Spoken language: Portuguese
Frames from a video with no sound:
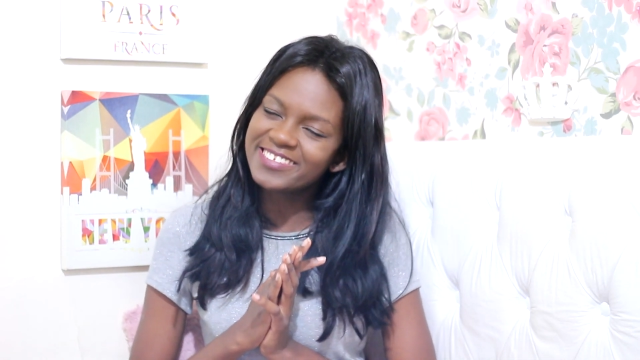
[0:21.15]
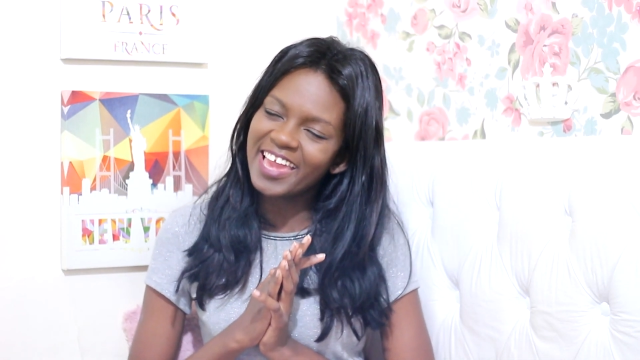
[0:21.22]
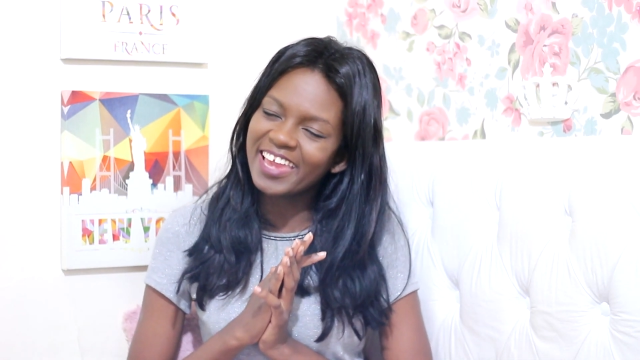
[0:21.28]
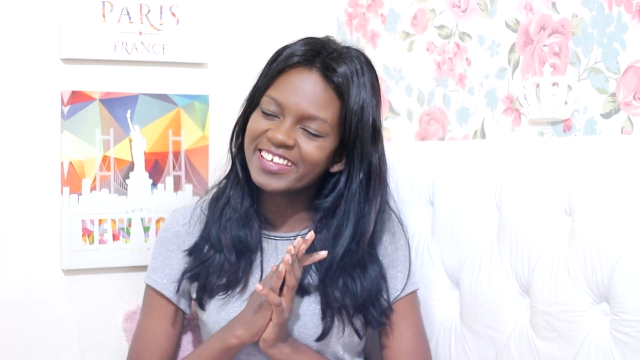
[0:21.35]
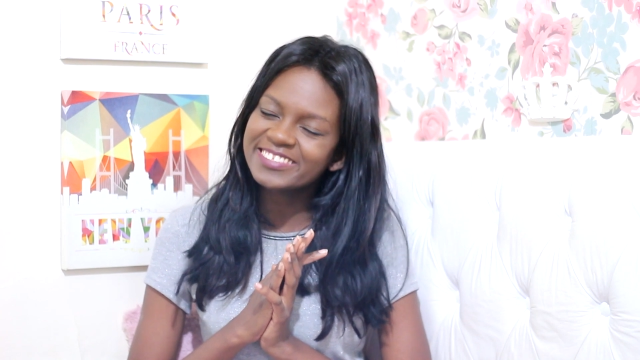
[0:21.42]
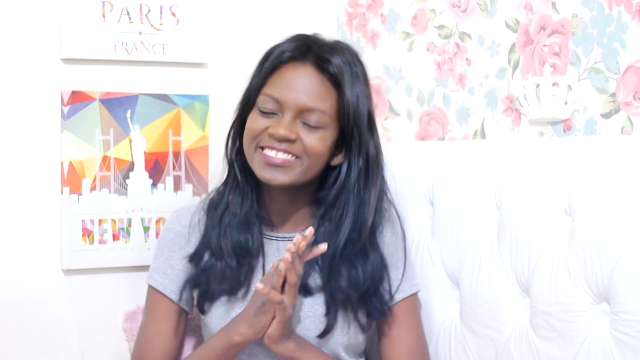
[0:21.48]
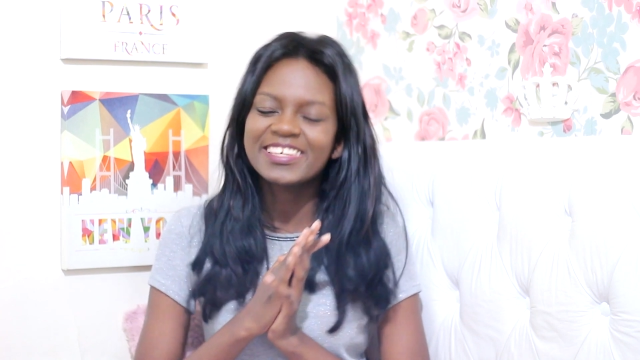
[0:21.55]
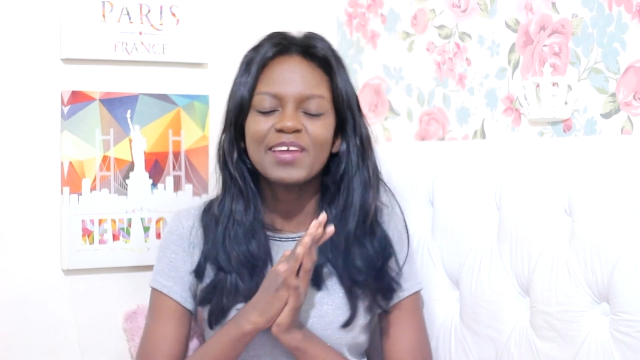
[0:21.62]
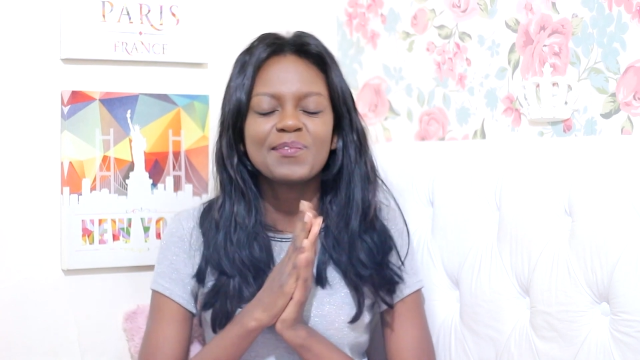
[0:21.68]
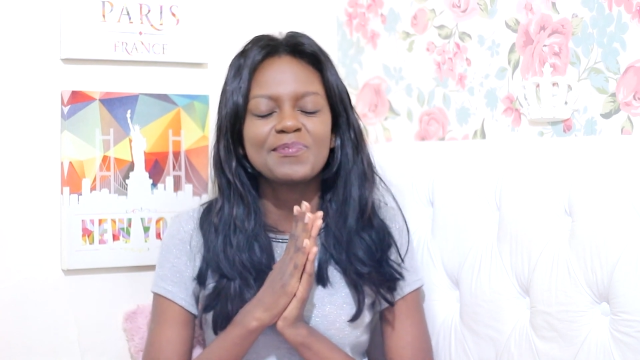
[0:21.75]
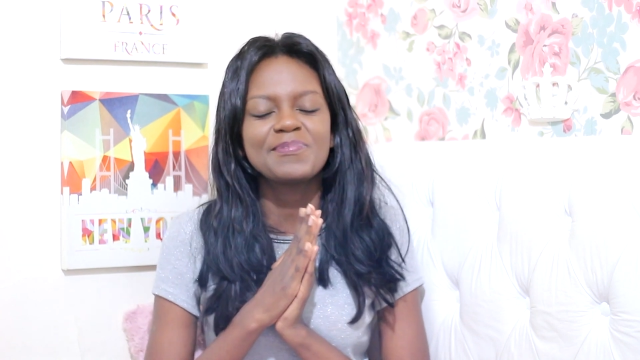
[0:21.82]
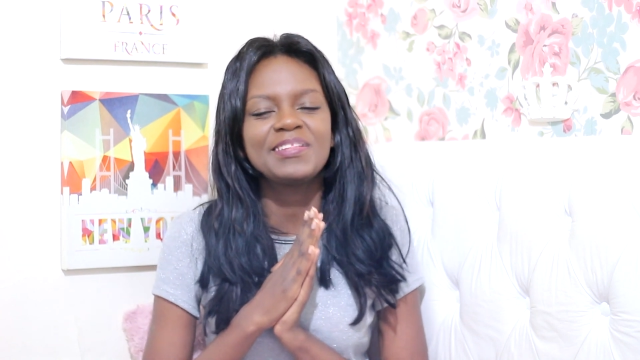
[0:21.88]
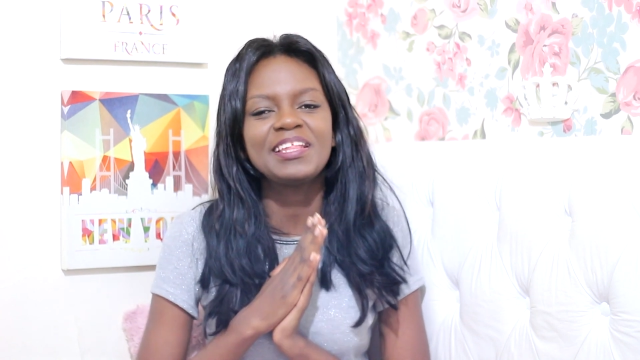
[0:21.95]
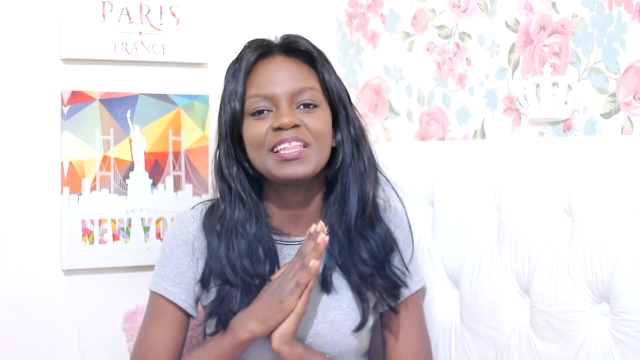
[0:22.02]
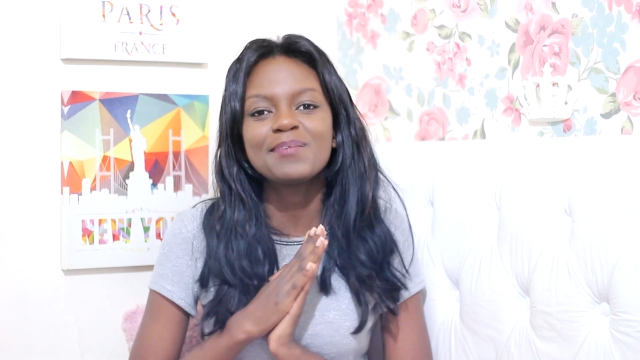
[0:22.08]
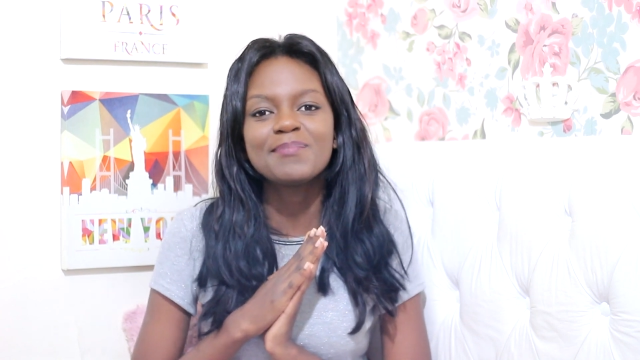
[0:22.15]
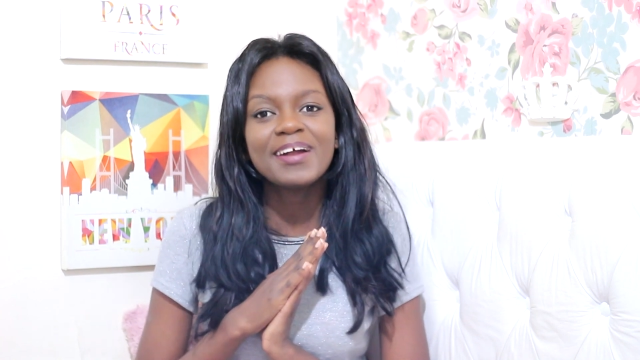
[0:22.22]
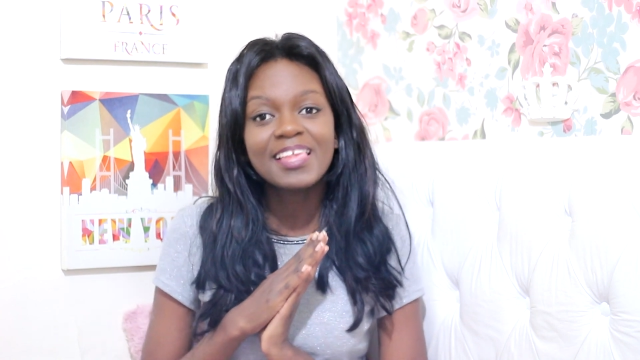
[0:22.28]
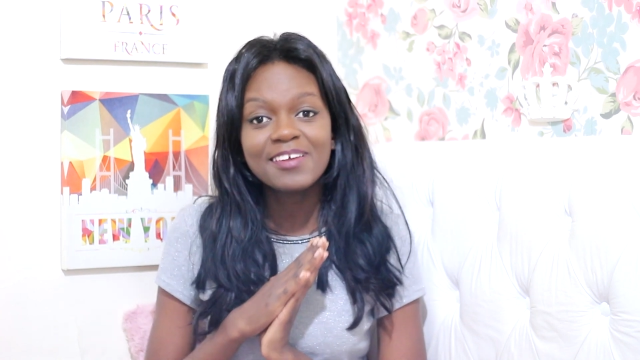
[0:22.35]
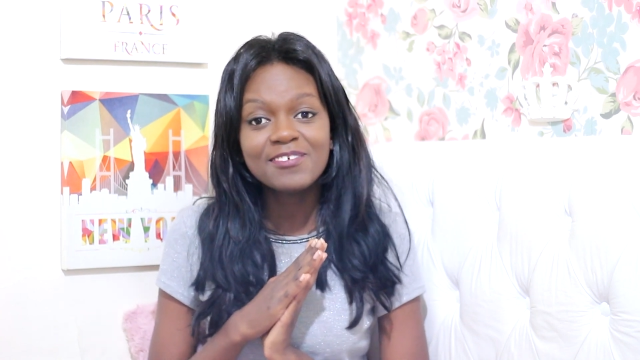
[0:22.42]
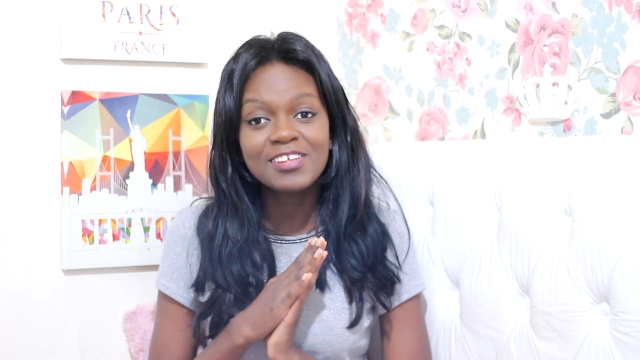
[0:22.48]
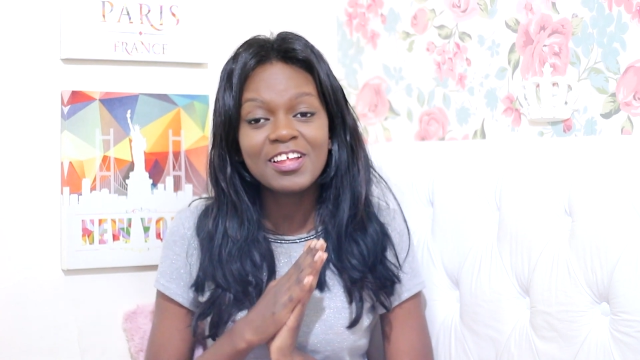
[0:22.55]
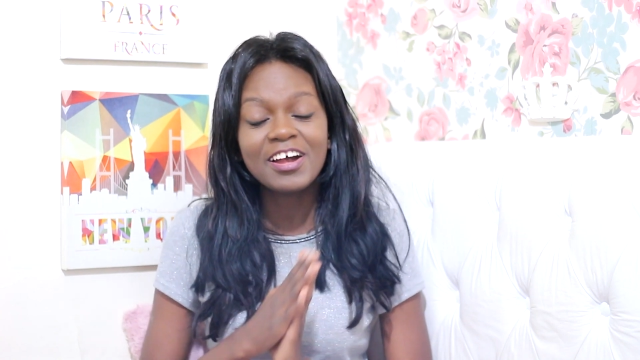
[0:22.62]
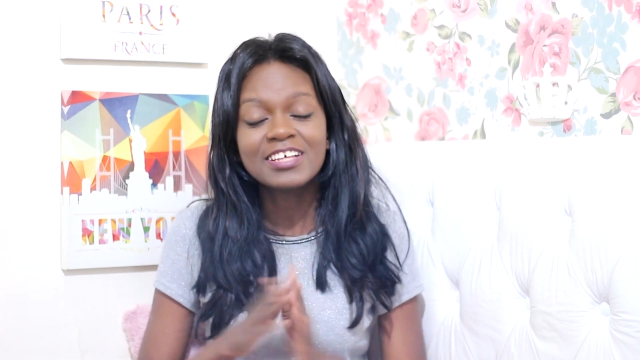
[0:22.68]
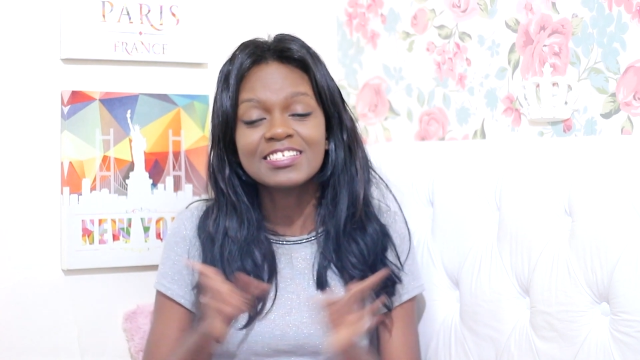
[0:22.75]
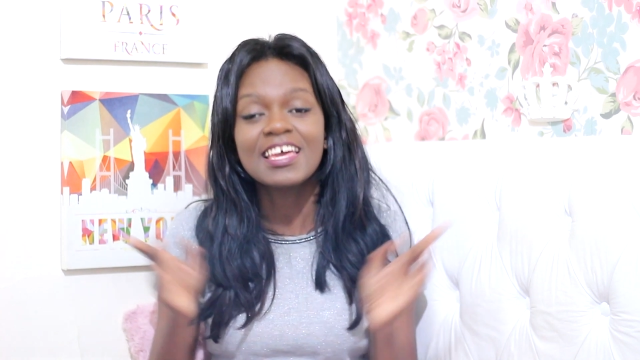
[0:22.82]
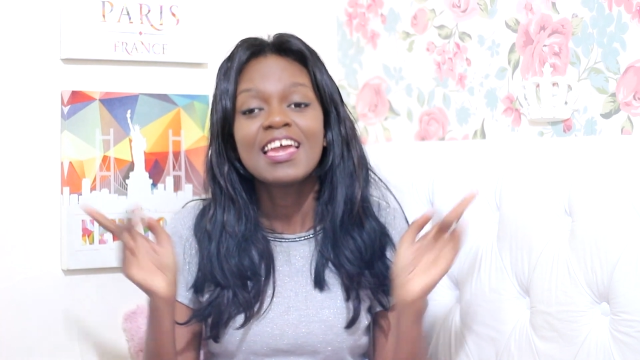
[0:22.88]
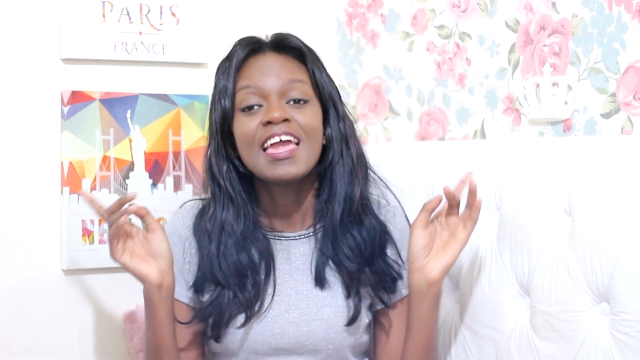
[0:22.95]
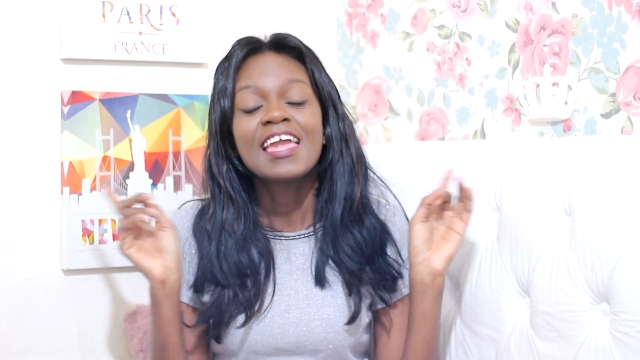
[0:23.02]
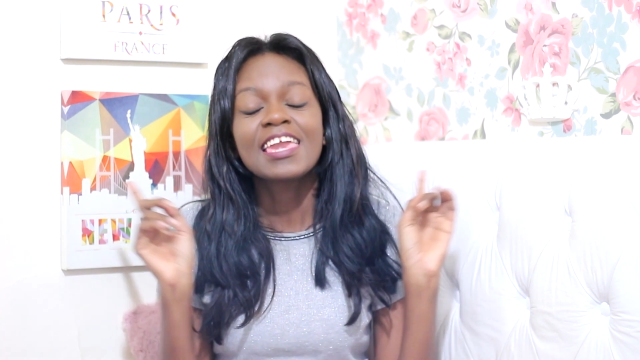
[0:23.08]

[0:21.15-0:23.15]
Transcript: gente, que é uma menina maravilhosa,